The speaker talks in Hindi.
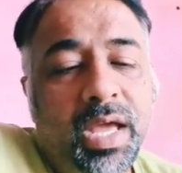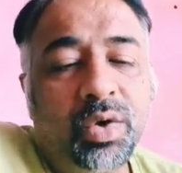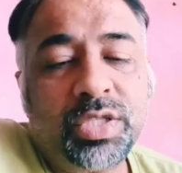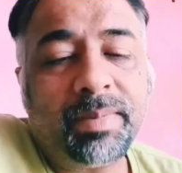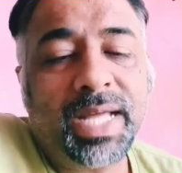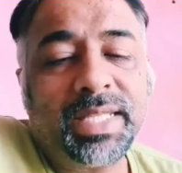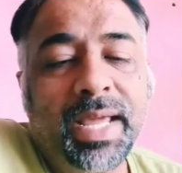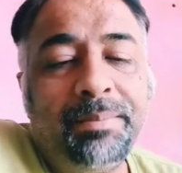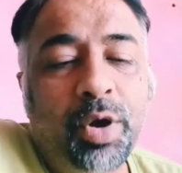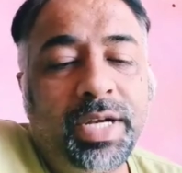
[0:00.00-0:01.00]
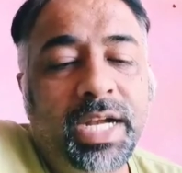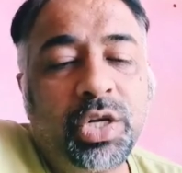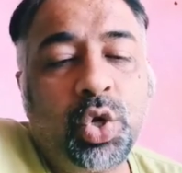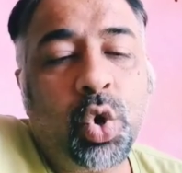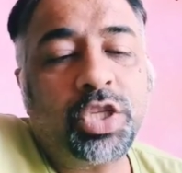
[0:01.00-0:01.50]
उसके बाद इंपॉर्टेंट
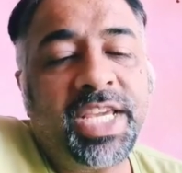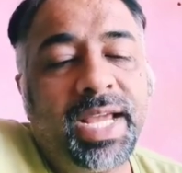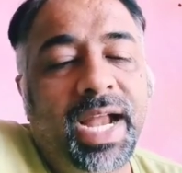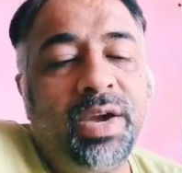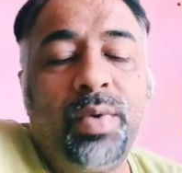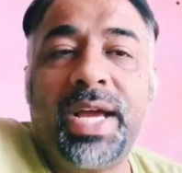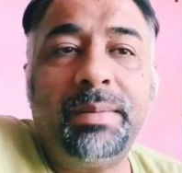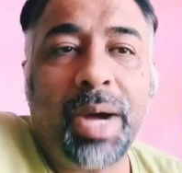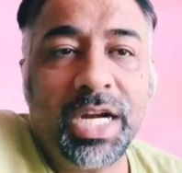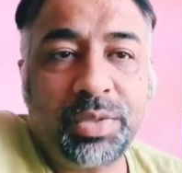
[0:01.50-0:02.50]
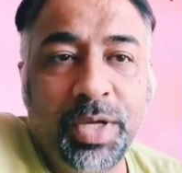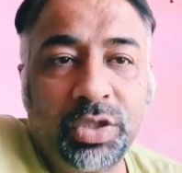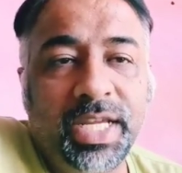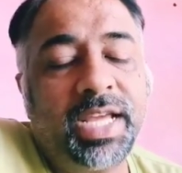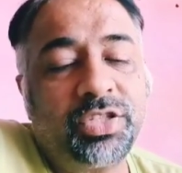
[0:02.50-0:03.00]
कोचिंग एंड वेगन पार्ट्स भी
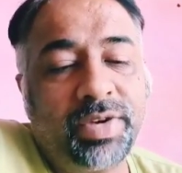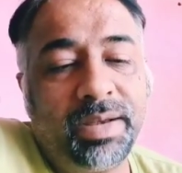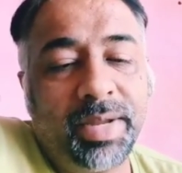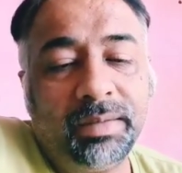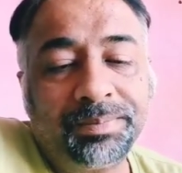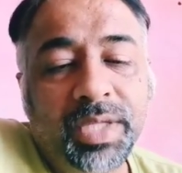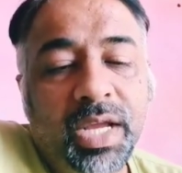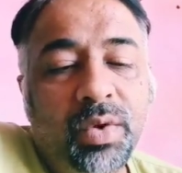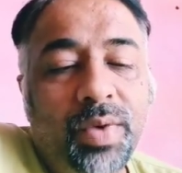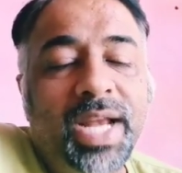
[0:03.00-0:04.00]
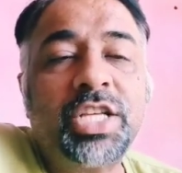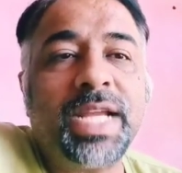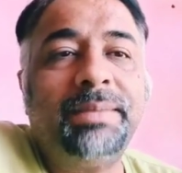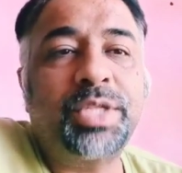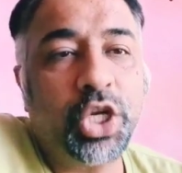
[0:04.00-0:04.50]
होते हैं इस ट्रेन में वेरियस
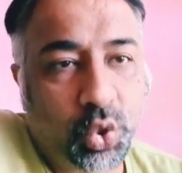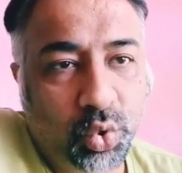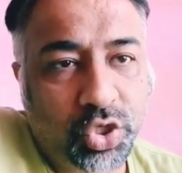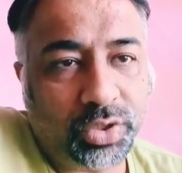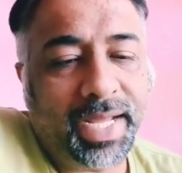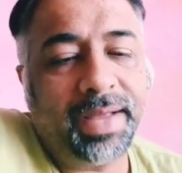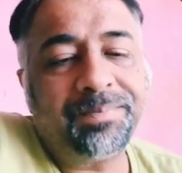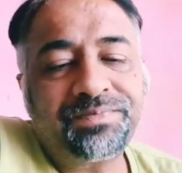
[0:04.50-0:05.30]
टाइप्स के टूल्स होते हैं